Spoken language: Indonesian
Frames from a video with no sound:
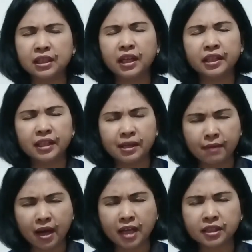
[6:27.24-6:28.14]
Terima
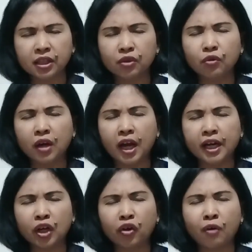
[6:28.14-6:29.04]
kasih Tuhan,
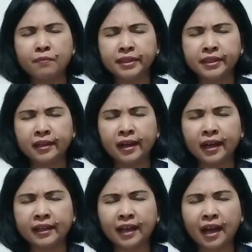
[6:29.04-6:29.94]
Engkau
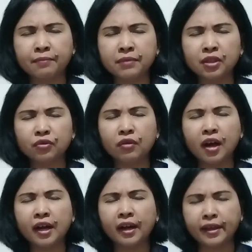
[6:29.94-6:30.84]
menjagakan kami
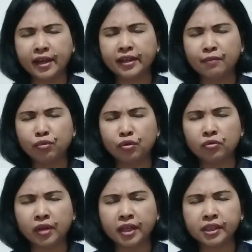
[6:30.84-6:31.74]
Tuhan layaknya burung
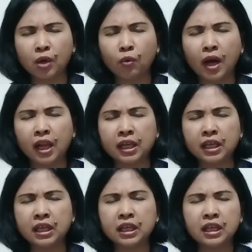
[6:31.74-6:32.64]
Raja Wali.
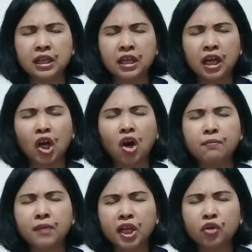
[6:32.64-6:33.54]
Engkau
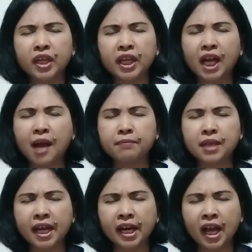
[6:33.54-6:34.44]
melindungi kami
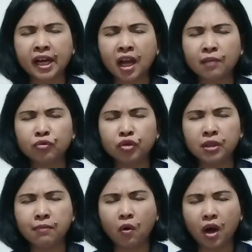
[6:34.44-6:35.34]
anak-anakmu di
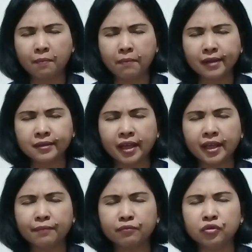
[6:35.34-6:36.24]
bawah kepak
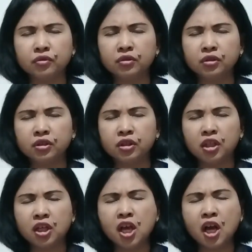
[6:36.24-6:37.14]
sayapmu.
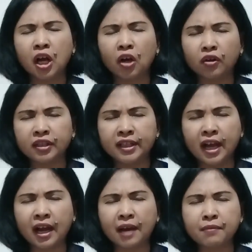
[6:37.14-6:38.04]
Engkau tidak
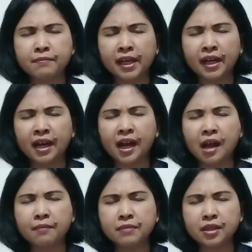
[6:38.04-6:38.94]
akan membiarkan
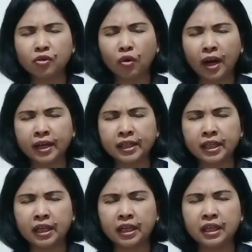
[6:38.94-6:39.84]
kami seorang diri.